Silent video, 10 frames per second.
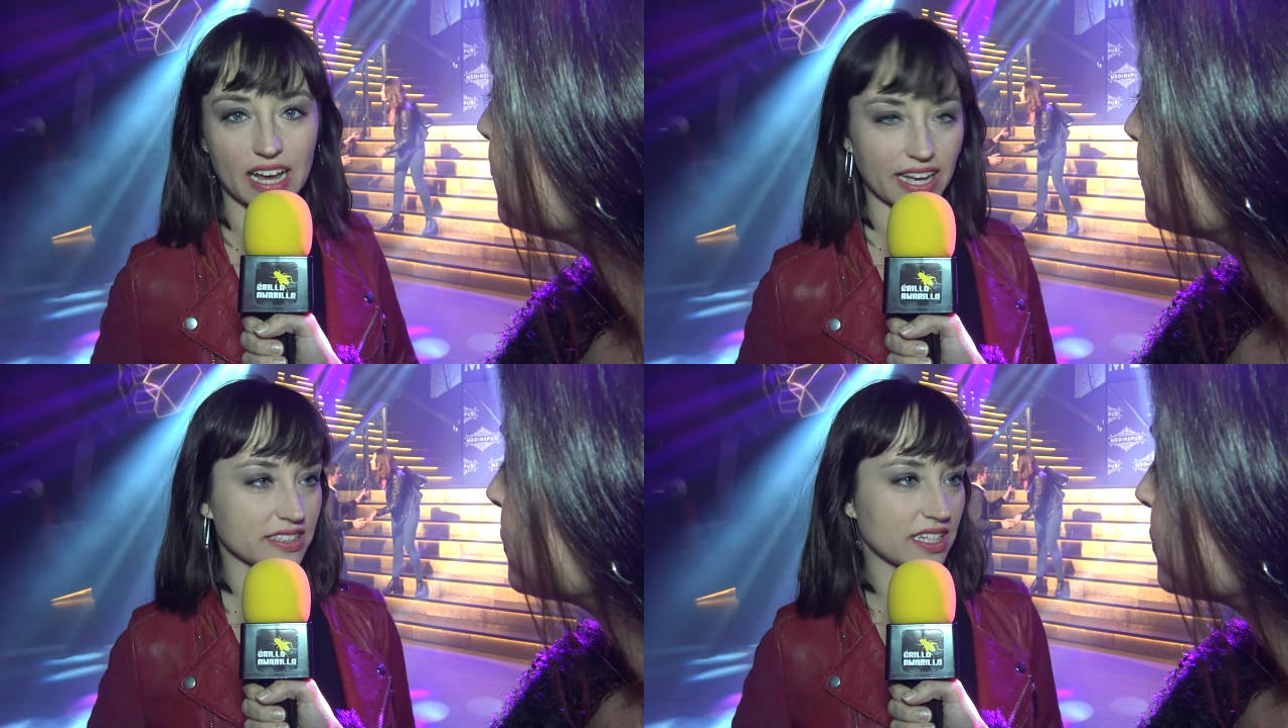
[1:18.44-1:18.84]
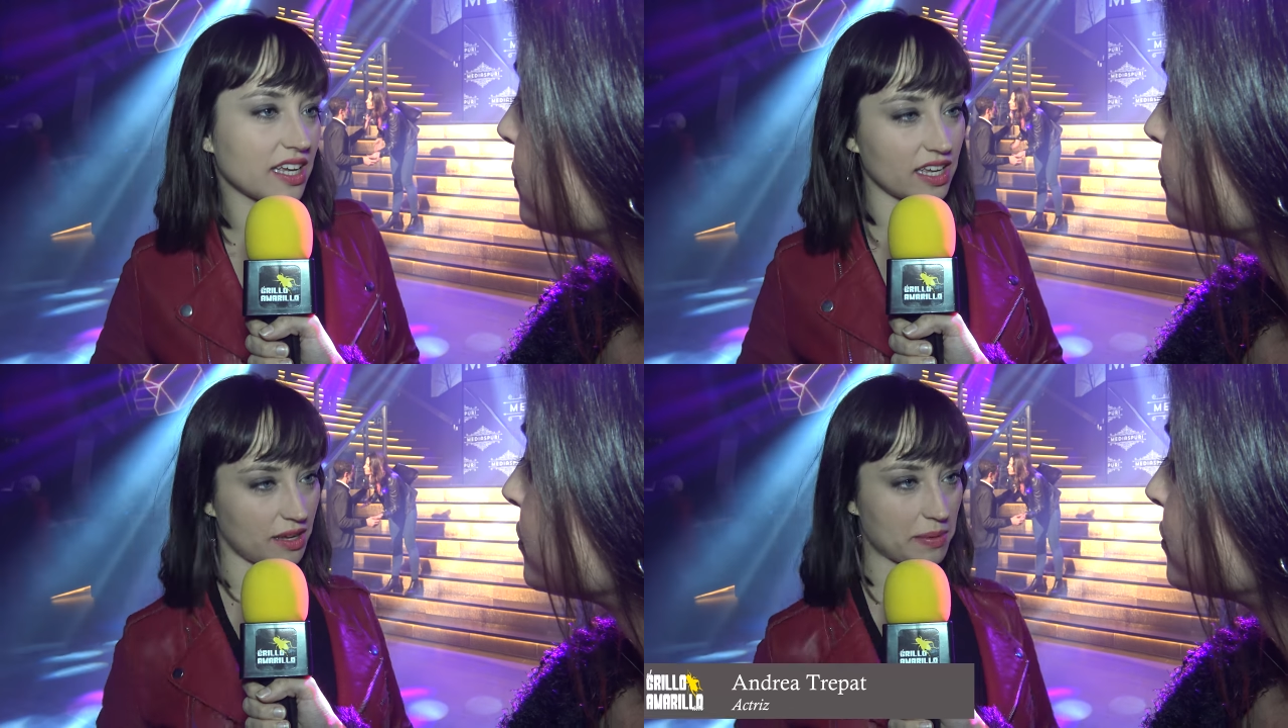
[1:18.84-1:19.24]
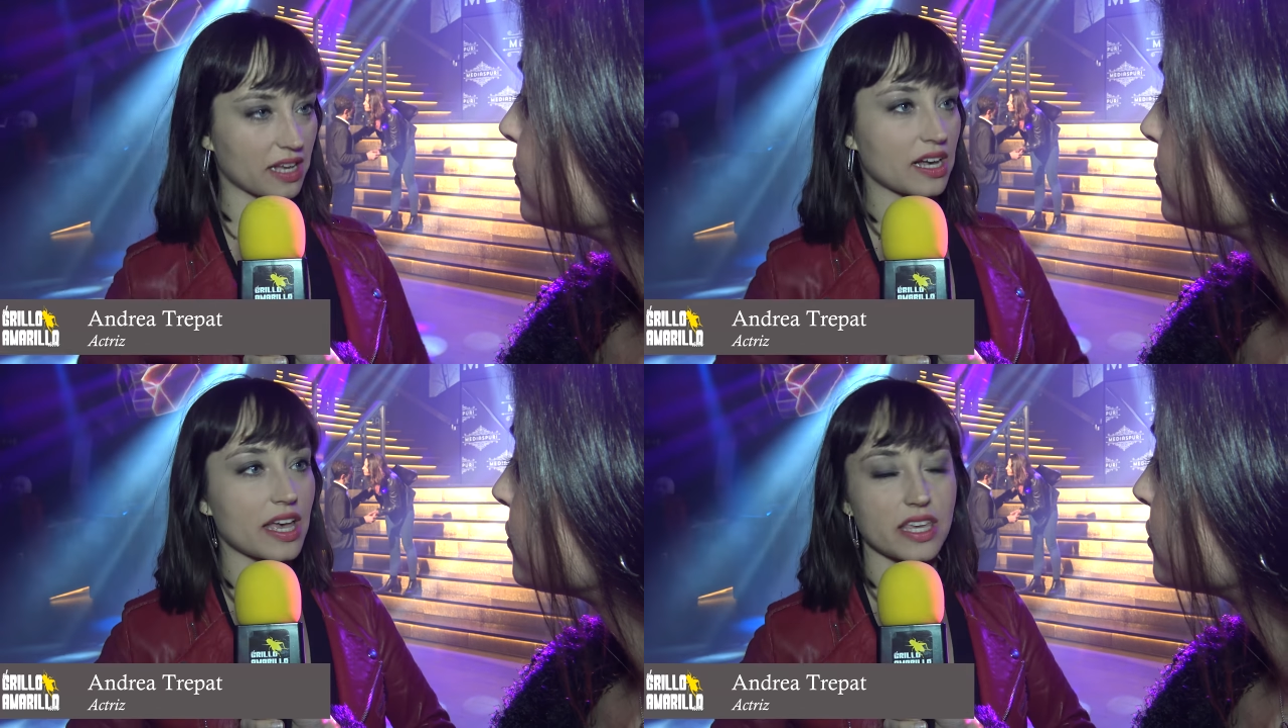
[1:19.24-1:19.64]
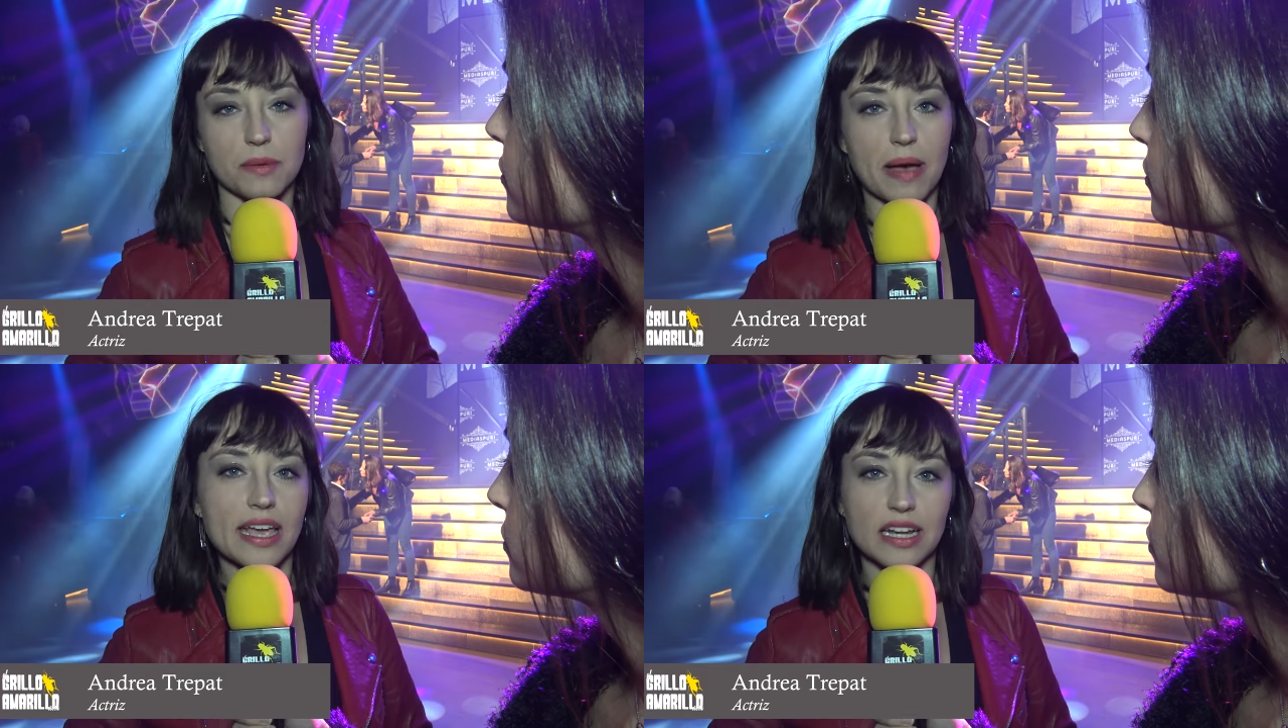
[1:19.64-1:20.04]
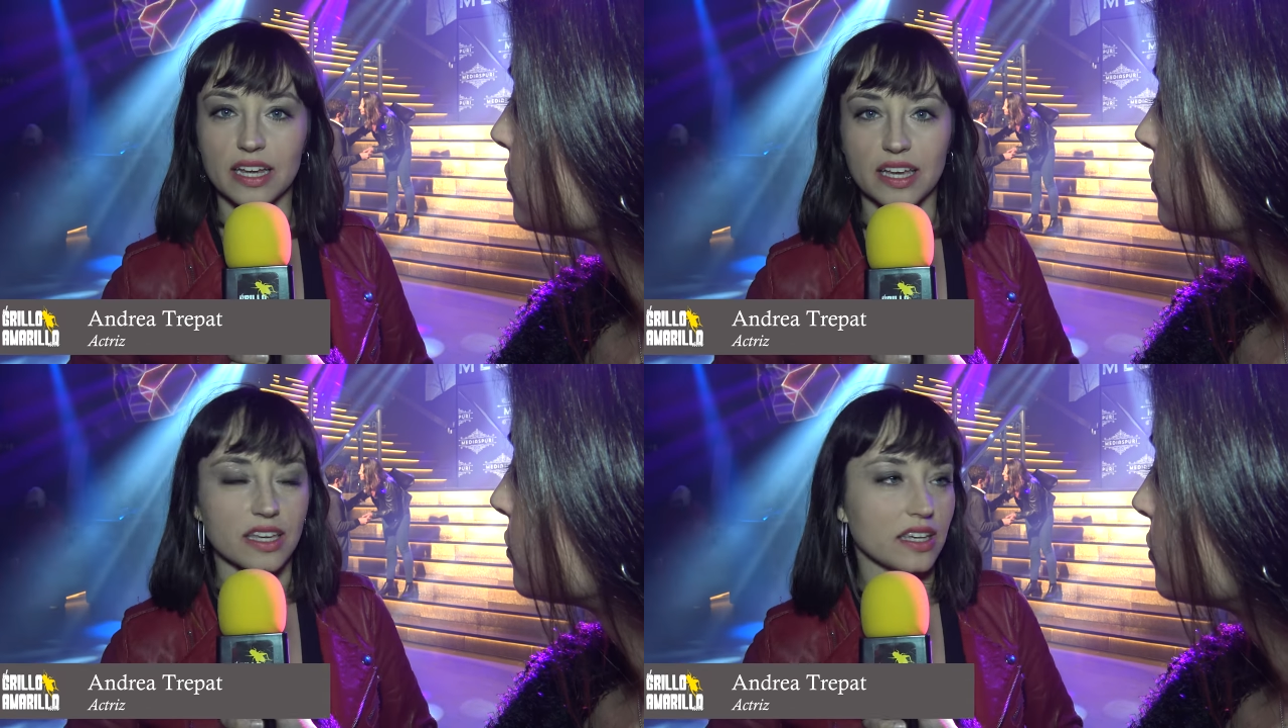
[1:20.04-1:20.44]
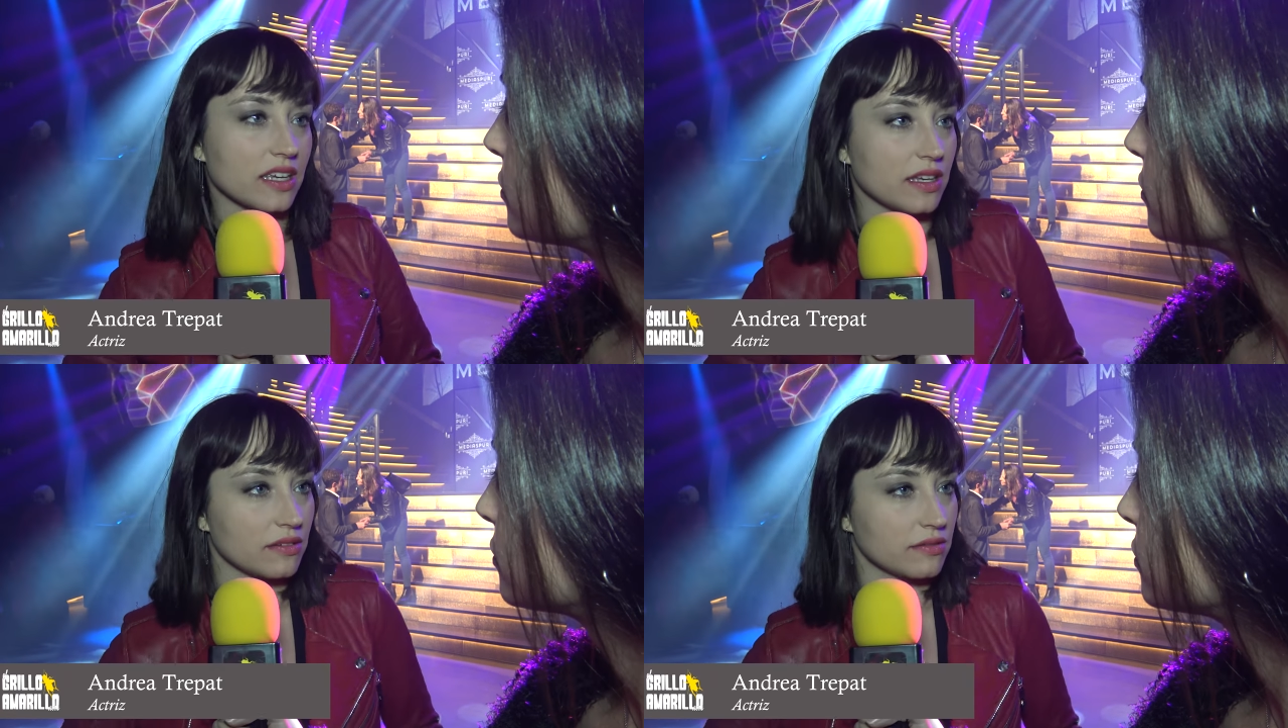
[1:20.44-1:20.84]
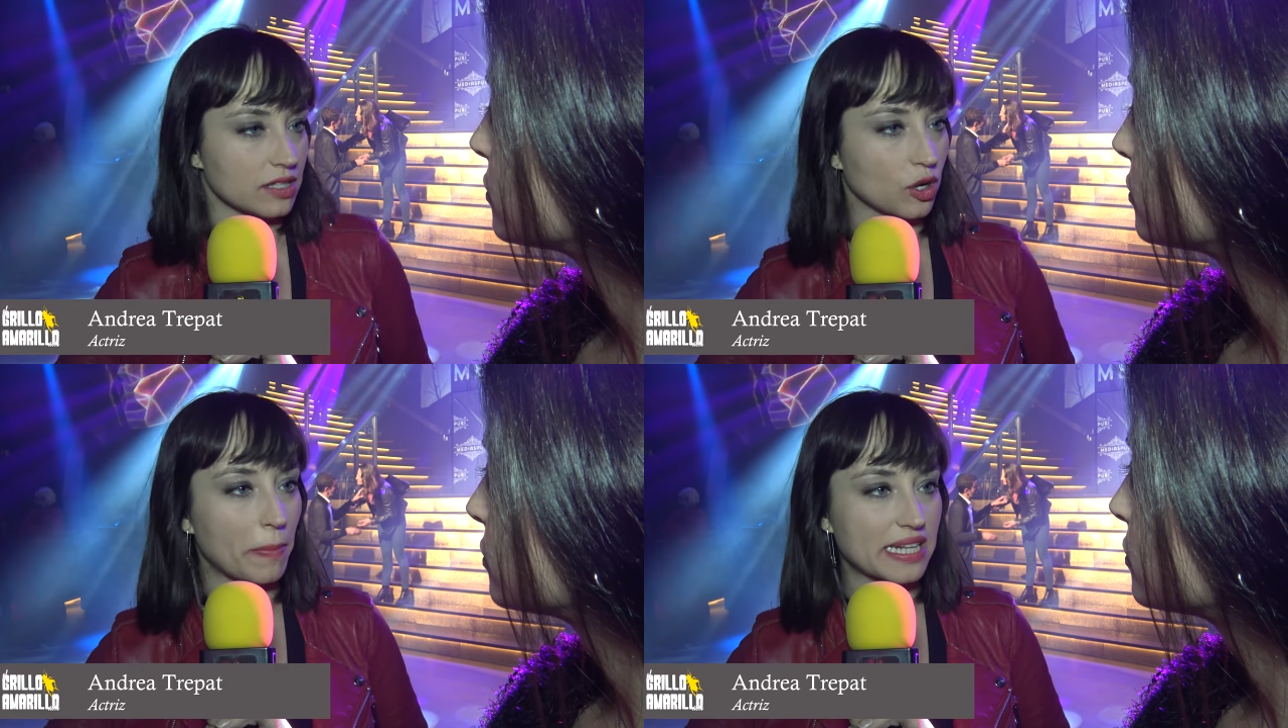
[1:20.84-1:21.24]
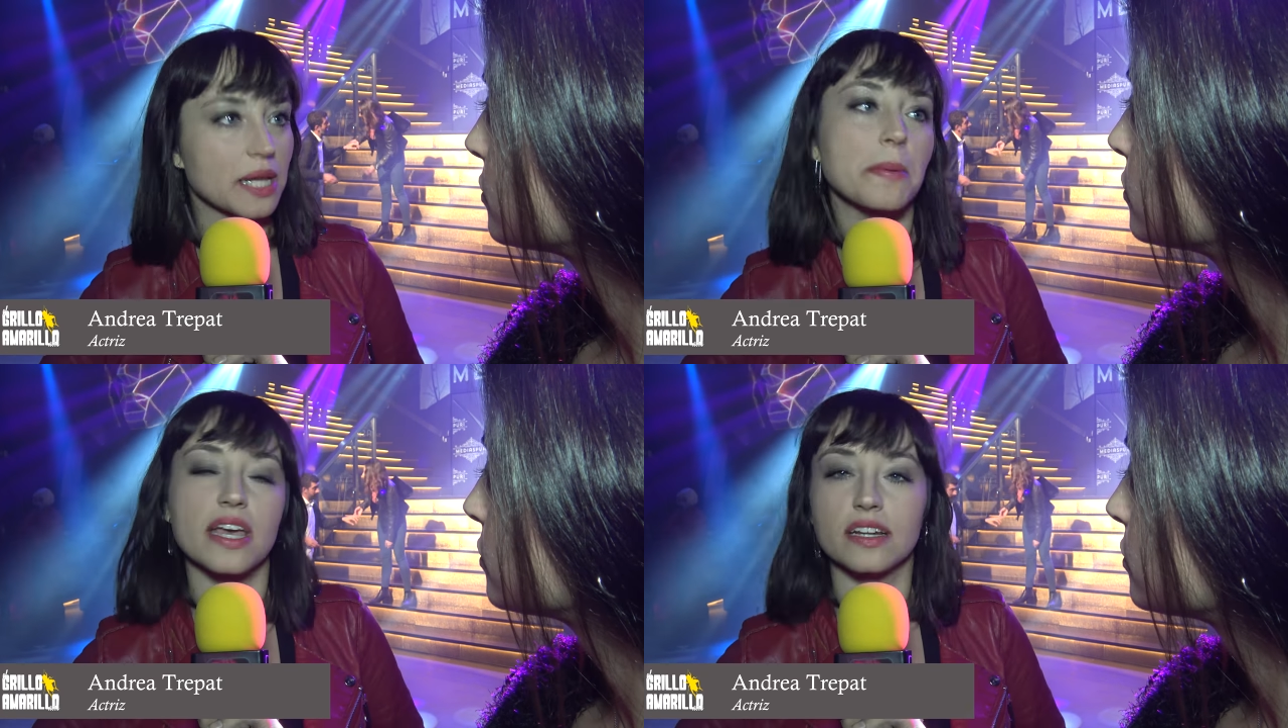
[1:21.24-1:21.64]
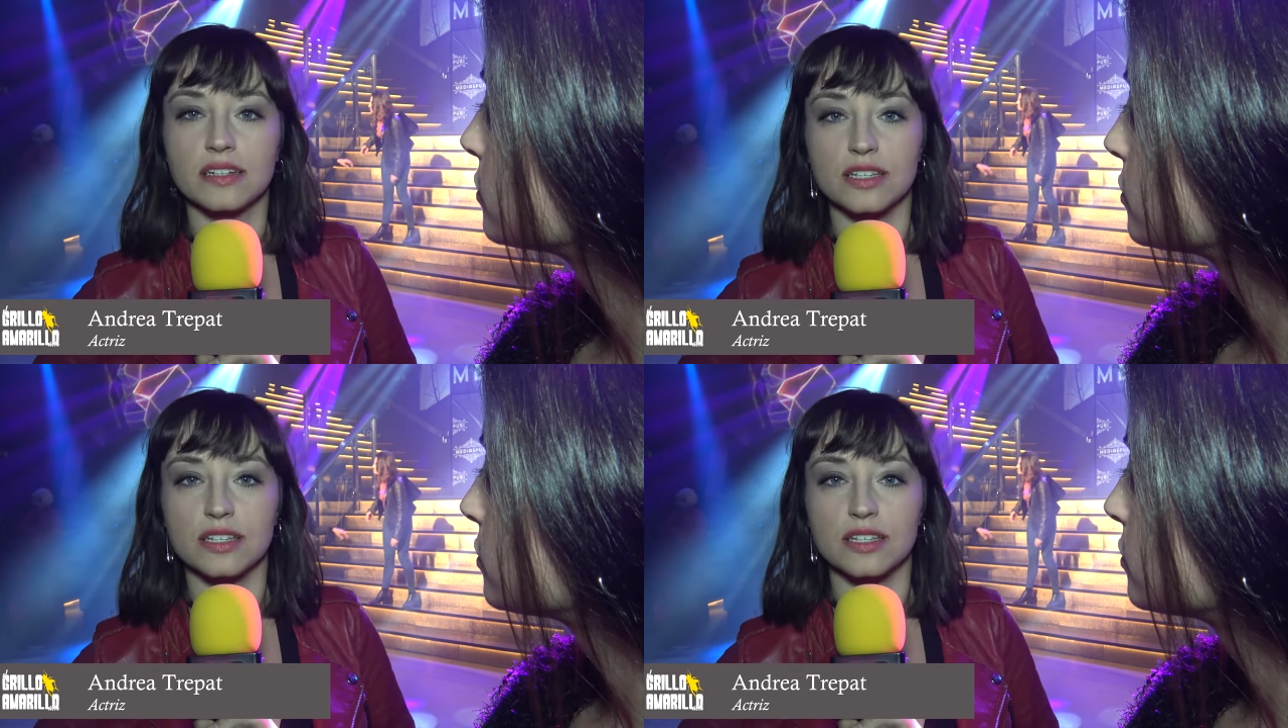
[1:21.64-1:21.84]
la gente venga y baile y se lo pase bien